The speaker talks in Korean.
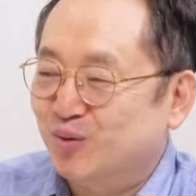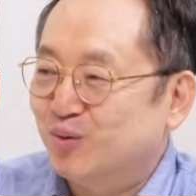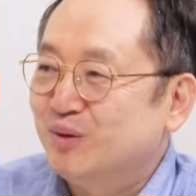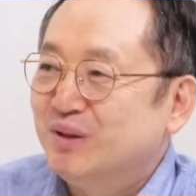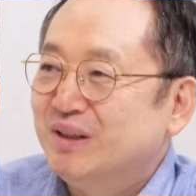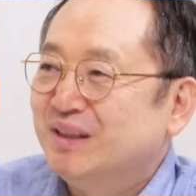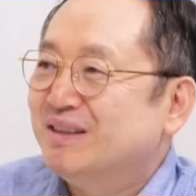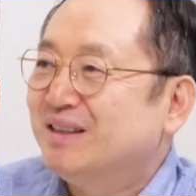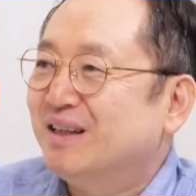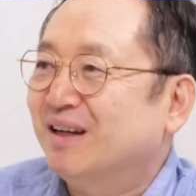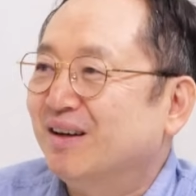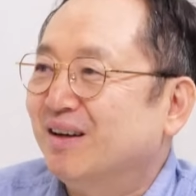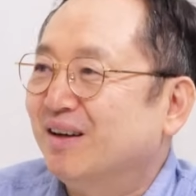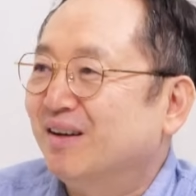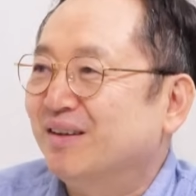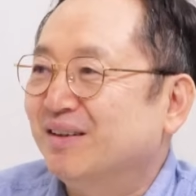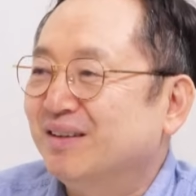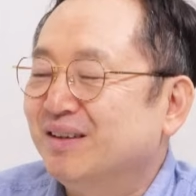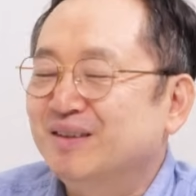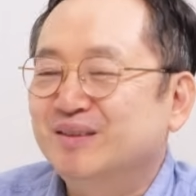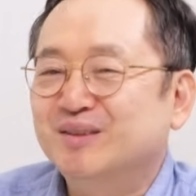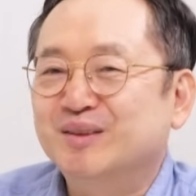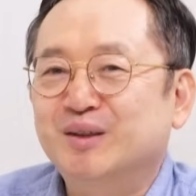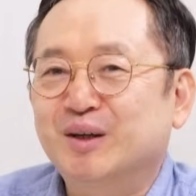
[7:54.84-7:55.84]
올리자
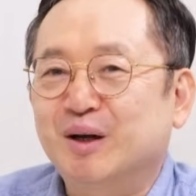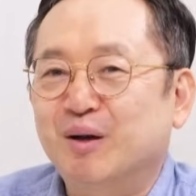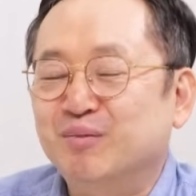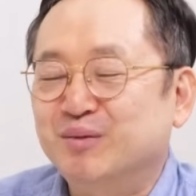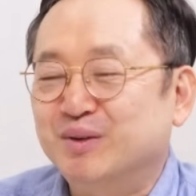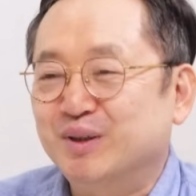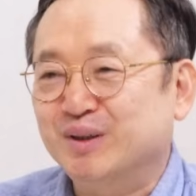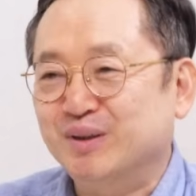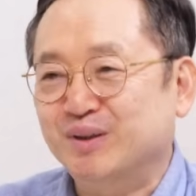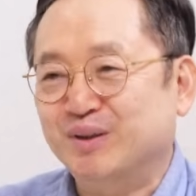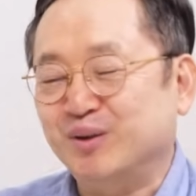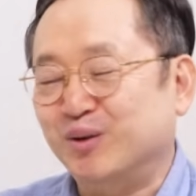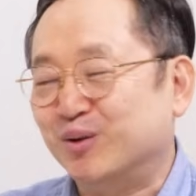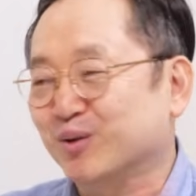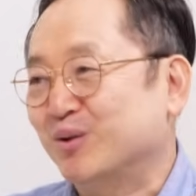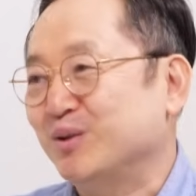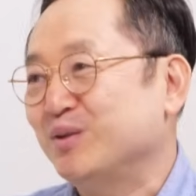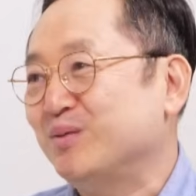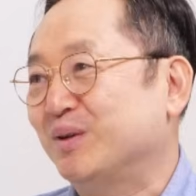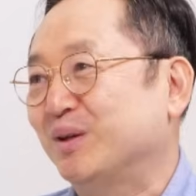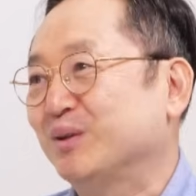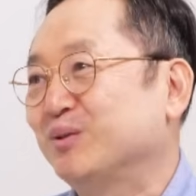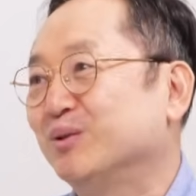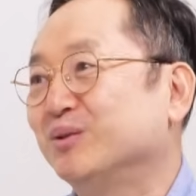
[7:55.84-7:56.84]
해서 갑자기
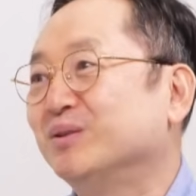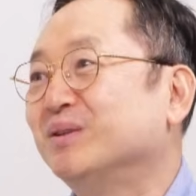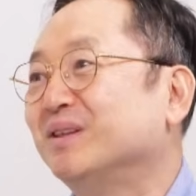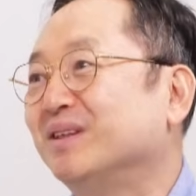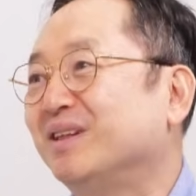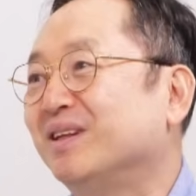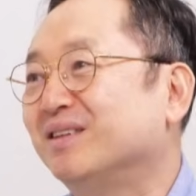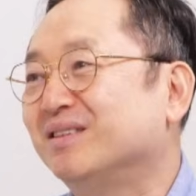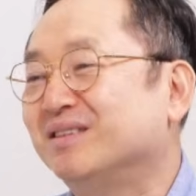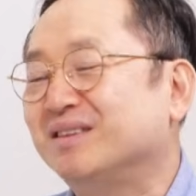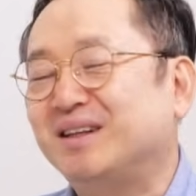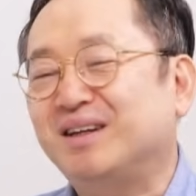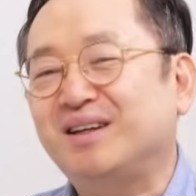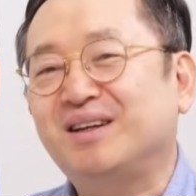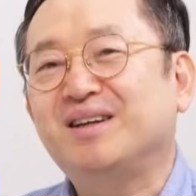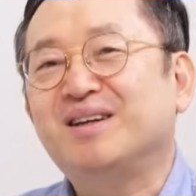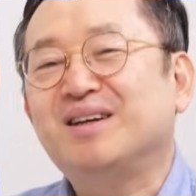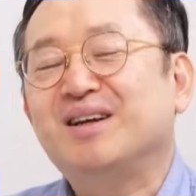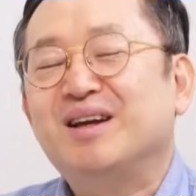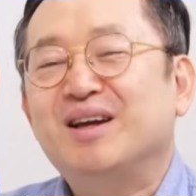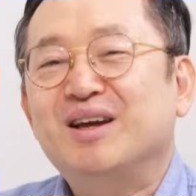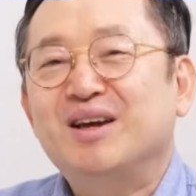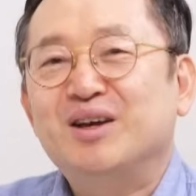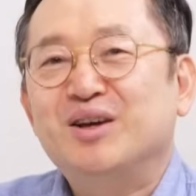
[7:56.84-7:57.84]
여론이 막 조성이 되는데,
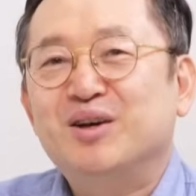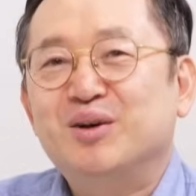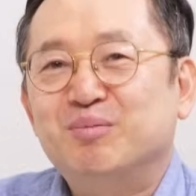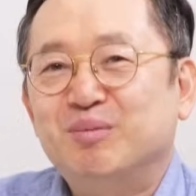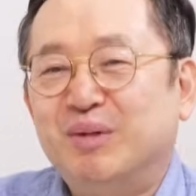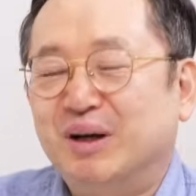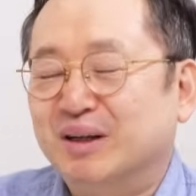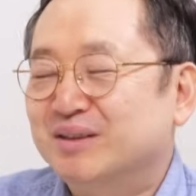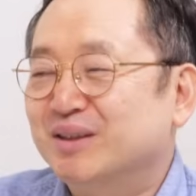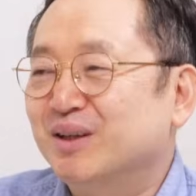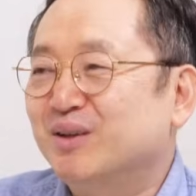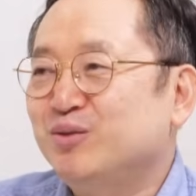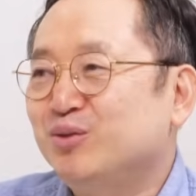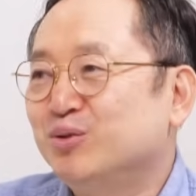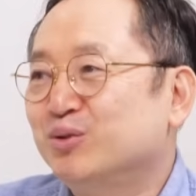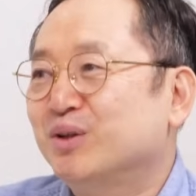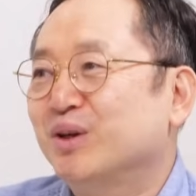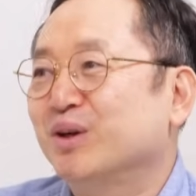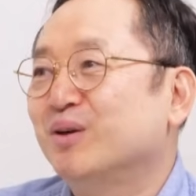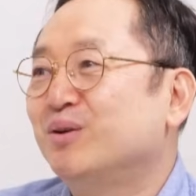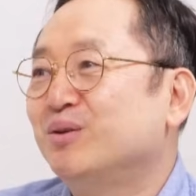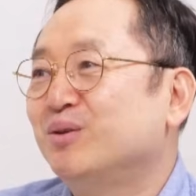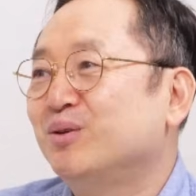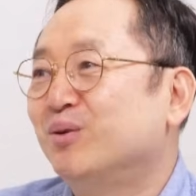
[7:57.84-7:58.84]
막상
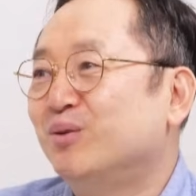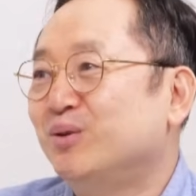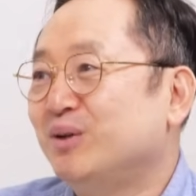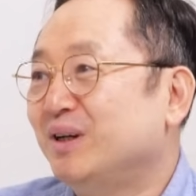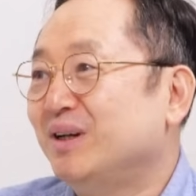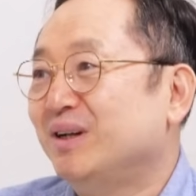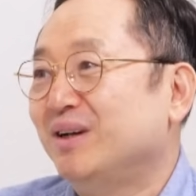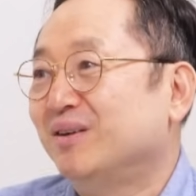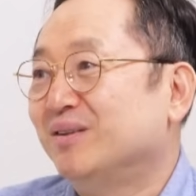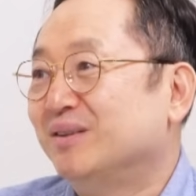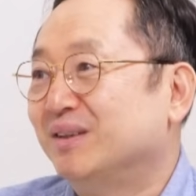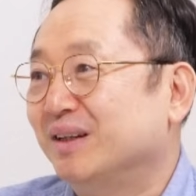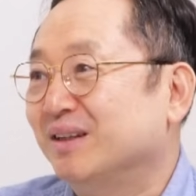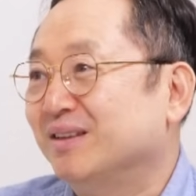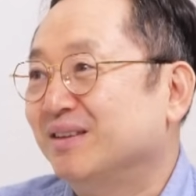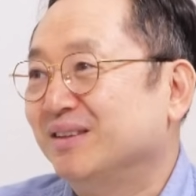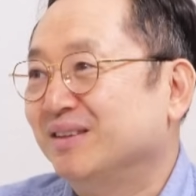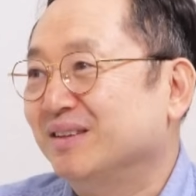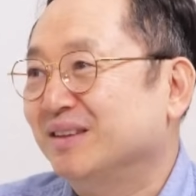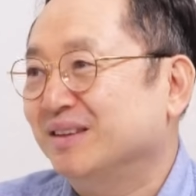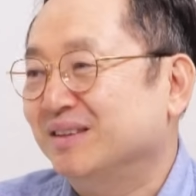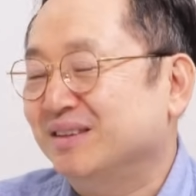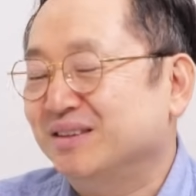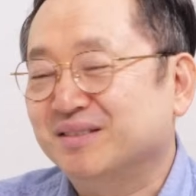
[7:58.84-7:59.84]
6개월로 올리려고
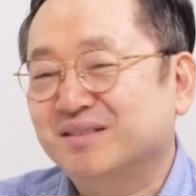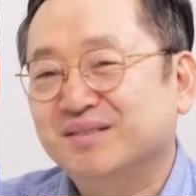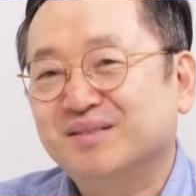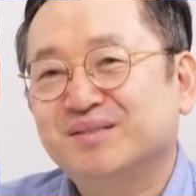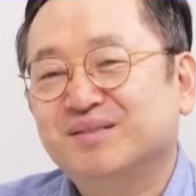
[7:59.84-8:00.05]
그랬더니,